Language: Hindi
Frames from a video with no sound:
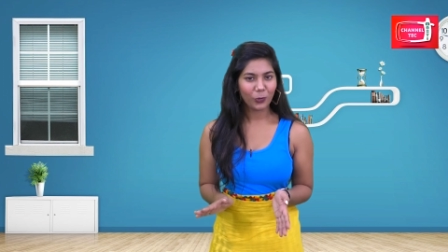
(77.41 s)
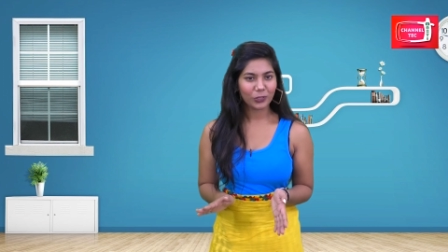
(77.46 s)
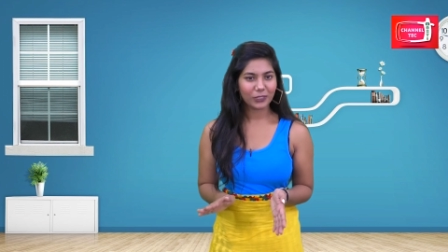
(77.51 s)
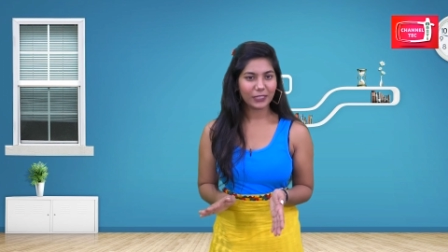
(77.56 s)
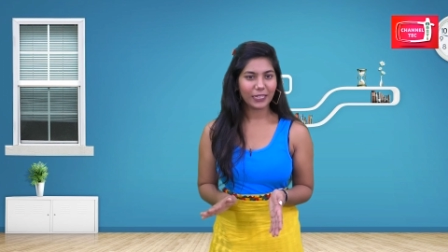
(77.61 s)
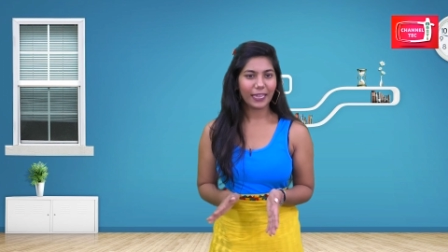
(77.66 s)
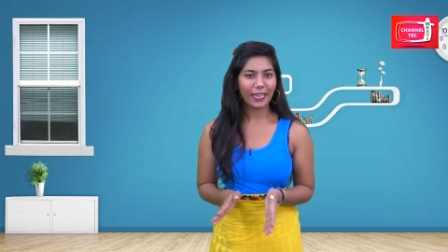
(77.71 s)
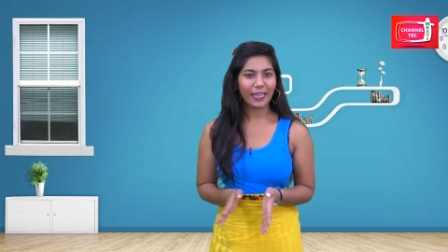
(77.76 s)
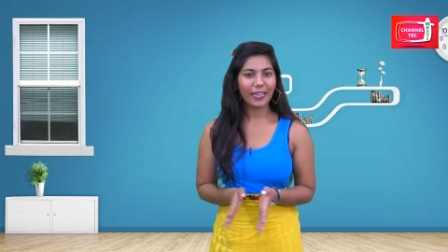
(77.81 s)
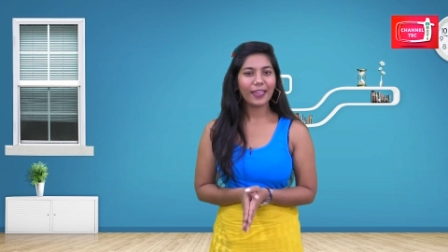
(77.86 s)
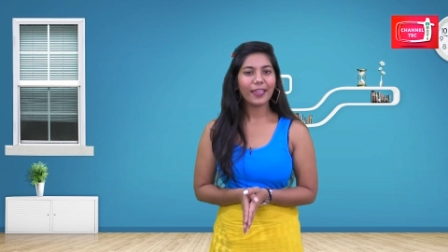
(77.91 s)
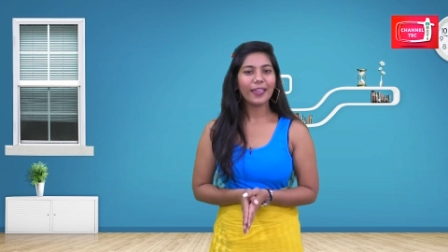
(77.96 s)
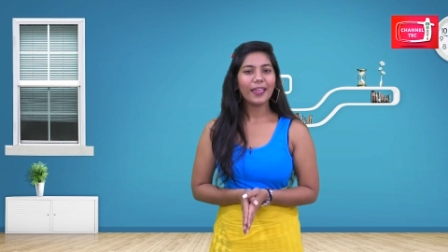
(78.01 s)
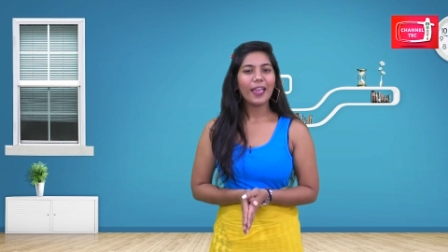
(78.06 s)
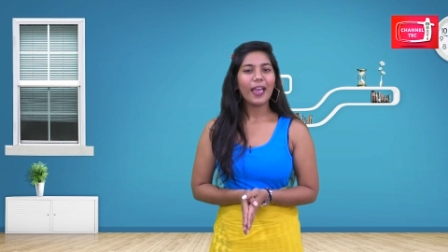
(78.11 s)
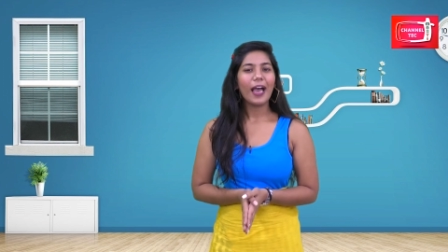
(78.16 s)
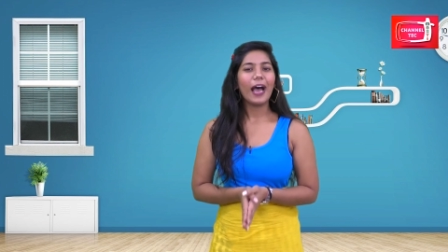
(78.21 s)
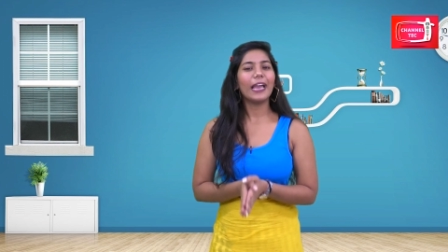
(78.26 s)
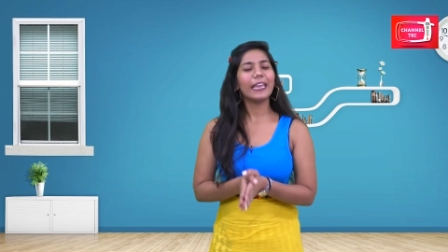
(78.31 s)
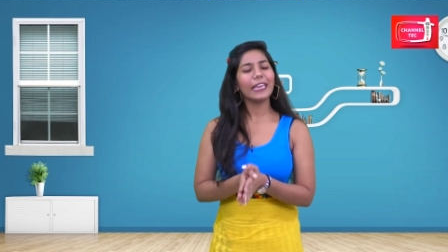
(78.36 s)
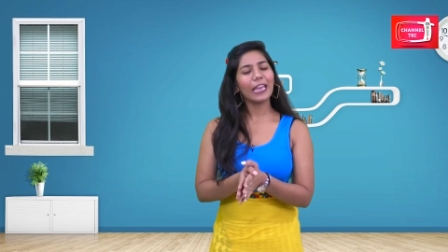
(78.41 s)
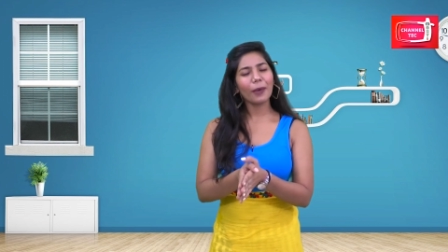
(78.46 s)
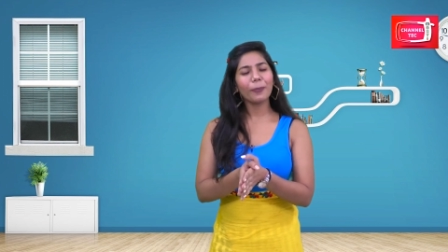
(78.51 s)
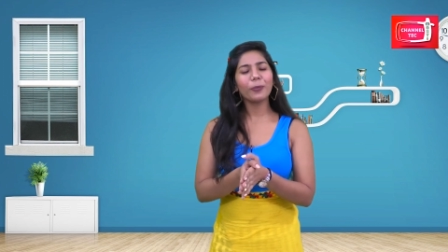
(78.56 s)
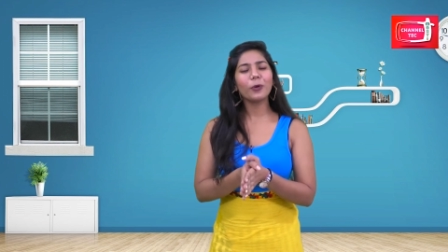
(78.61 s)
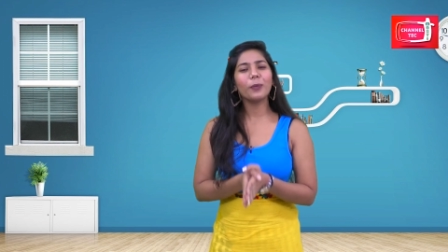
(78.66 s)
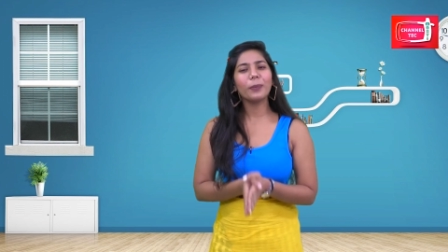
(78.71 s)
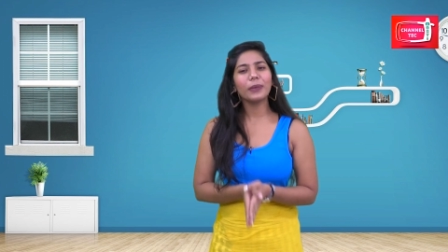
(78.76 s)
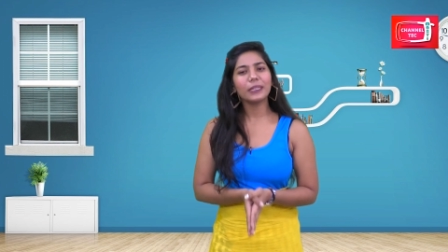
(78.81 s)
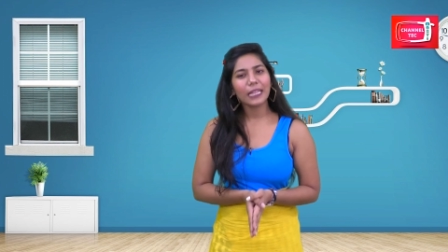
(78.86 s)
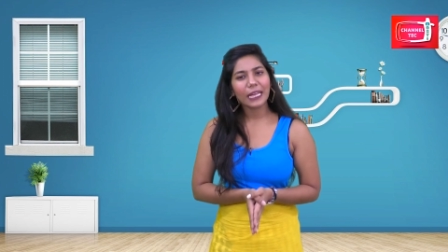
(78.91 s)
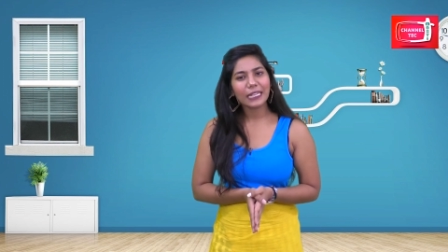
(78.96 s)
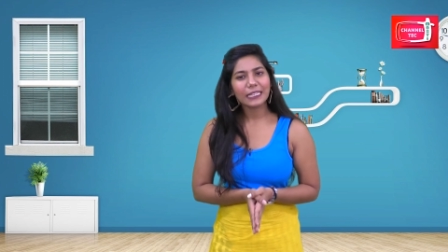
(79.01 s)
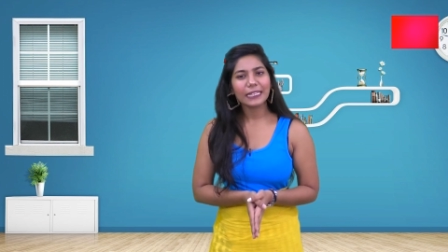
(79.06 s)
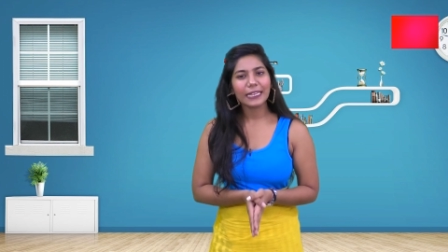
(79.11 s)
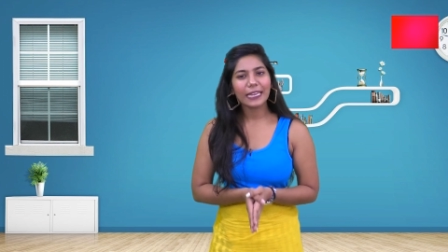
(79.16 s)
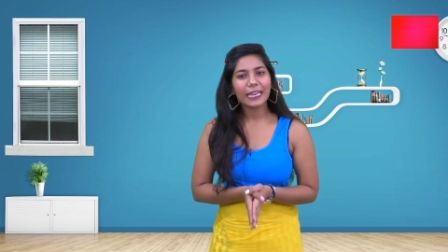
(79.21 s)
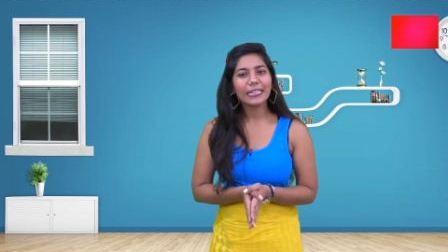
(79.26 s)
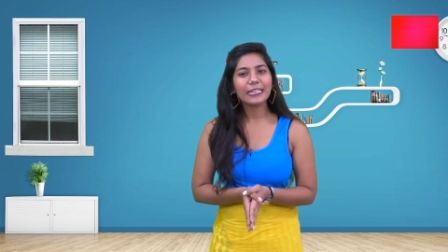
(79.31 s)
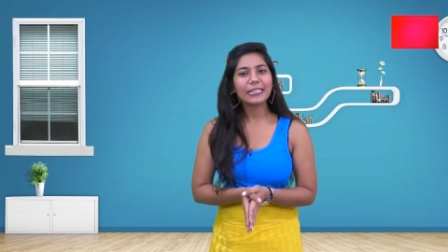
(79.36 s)
होते हैं आइए आपको
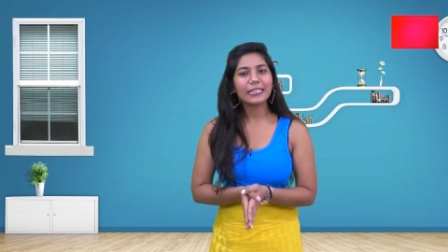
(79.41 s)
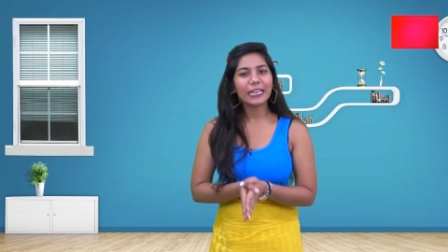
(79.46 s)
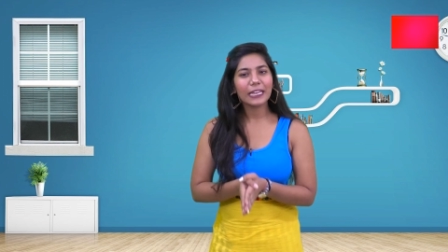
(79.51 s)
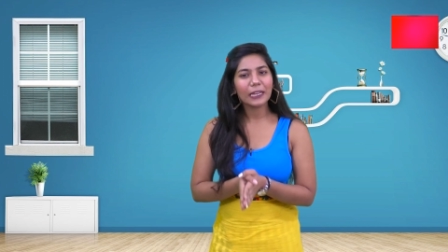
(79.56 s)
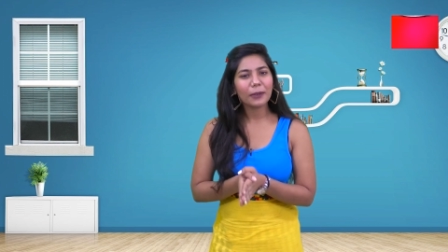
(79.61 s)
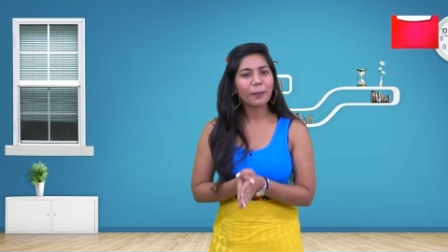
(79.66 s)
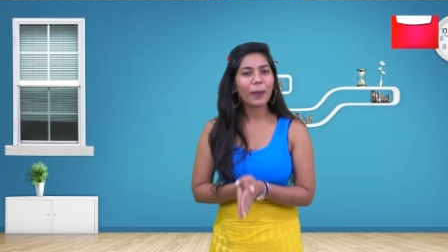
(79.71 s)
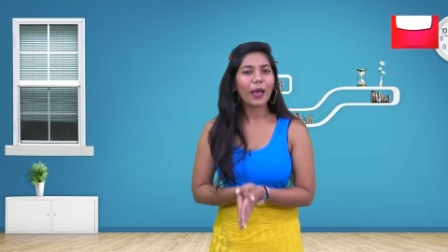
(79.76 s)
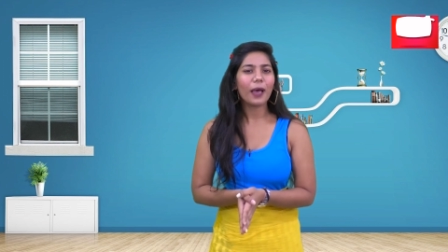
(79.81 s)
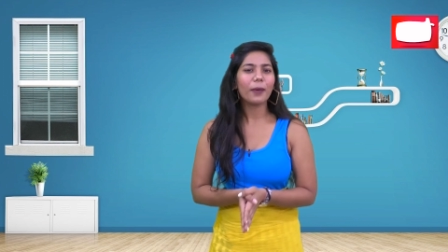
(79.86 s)
बताते हैं किन